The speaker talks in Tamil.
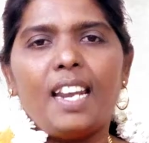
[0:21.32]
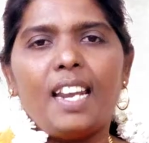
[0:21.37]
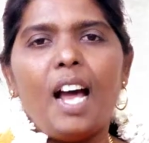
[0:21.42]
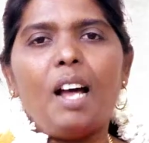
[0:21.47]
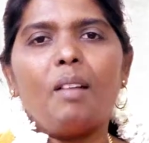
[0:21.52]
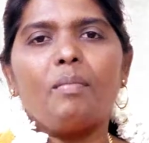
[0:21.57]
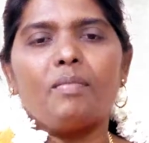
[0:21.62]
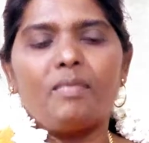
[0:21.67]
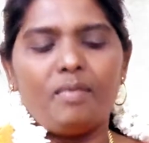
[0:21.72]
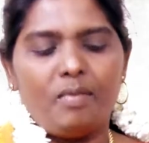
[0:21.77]

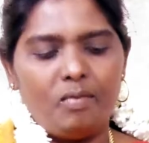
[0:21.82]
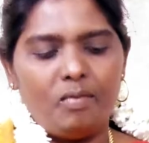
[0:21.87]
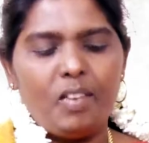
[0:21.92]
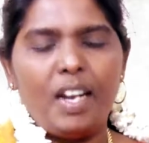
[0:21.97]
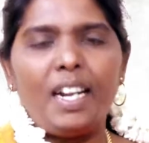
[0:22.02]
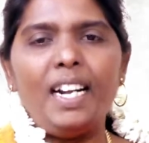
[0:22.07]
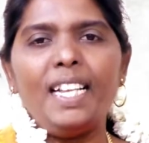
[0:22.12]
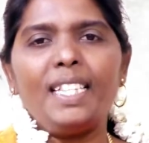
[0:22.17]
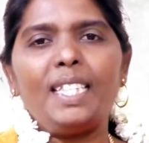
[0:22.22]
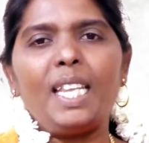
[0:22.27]
நாம்
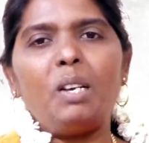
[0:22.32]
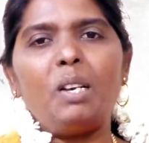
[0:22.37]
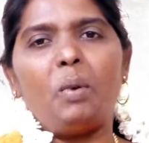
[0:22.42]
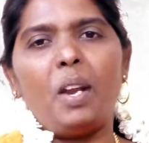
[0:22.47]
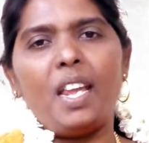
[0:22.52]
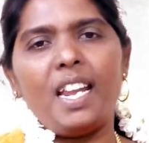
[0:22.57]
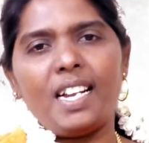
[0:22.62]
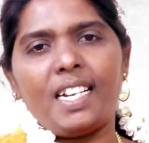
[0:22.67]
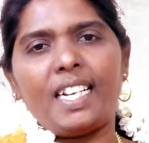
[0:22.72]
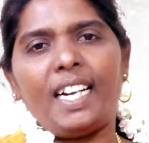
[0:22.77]

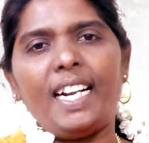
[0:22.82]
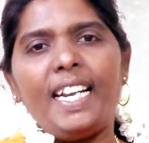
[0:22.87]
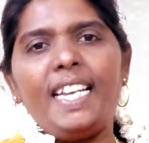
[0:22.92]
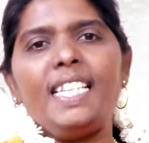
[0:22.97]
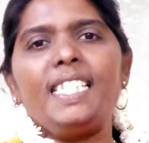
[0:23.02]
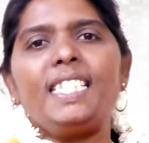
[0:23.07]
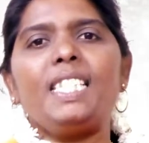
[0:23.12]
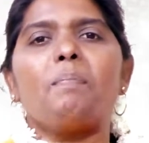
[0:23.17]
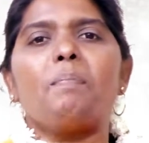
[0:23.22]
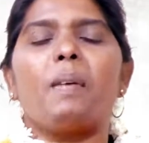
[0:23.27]
வருடத்தினுடைய
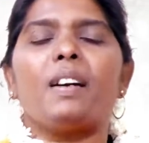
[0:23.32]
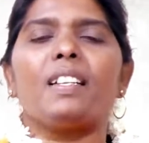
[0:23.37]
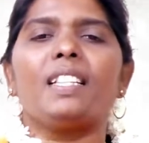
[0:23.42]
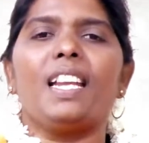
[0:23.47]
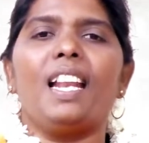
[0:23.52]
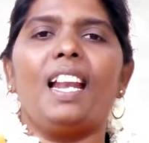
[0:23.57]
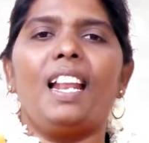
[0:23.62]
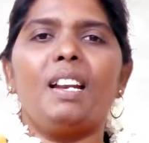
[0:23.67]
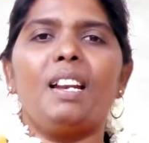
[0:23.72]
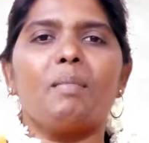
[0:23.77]
கடைசி
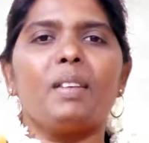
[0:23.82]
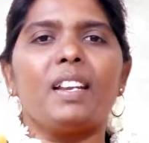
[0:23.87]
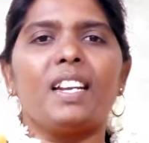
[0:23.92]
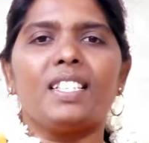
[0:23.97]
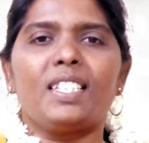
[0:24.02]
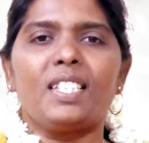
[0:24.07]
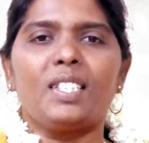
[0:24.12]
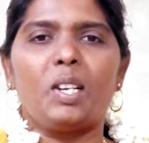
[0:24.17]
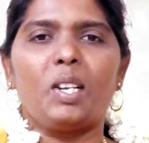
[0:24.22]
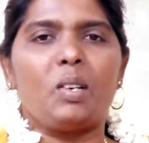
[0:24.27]
பகுதியில் நம்ம
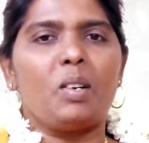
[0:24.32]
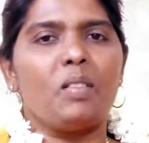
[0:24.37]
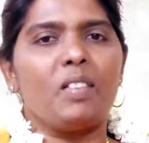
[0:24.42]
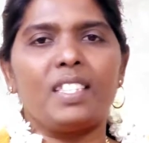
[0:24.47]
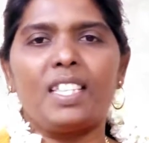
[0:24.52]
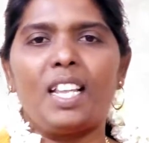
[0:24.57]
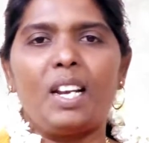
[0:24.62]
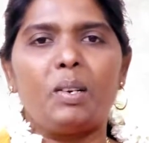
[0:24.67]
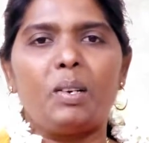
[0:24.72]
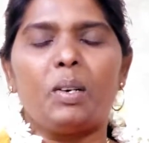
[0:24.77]
என்ன செஞ்சுருக்கோம்
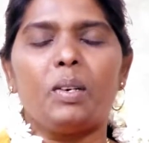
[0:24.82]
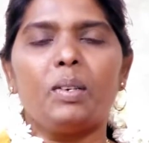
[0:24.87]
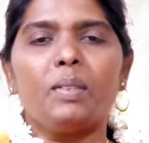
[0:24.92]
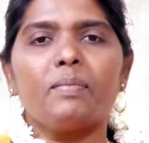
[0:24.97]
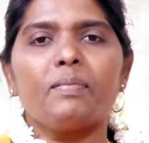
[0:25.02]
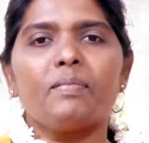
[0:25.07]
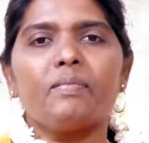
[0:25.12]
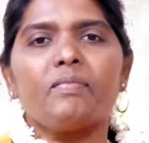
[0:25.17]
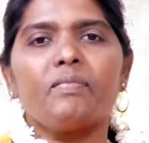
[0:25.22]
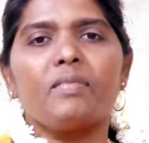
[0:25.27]
வந்திருக்கோம்
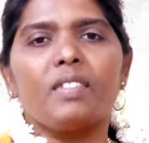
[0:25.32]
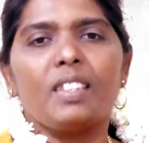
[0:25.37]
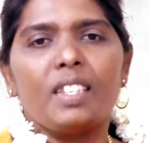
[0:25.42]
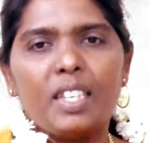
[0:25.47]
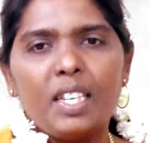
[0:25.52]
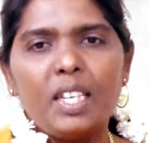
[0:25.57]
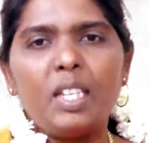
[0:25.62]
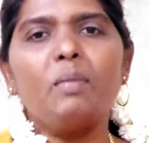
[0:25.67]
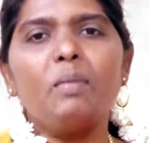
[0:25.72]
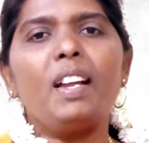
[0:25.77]

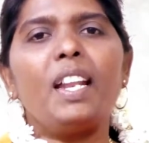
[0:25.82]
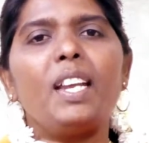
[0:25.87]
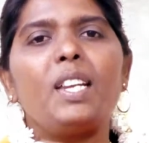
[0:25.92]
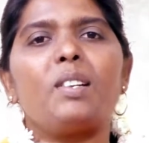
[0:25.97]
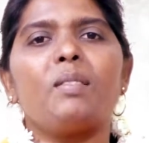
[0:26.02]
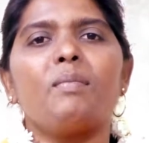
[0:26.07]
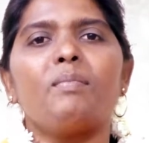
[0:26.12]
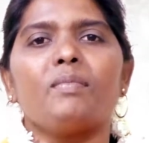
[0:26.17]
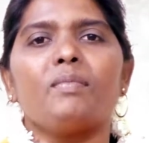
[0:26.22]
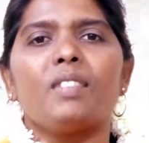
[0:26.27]

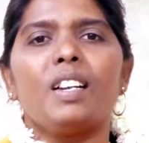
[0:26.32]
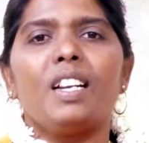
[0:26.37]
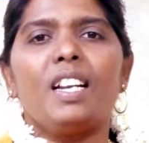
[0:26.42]
இதுவரைக்கும்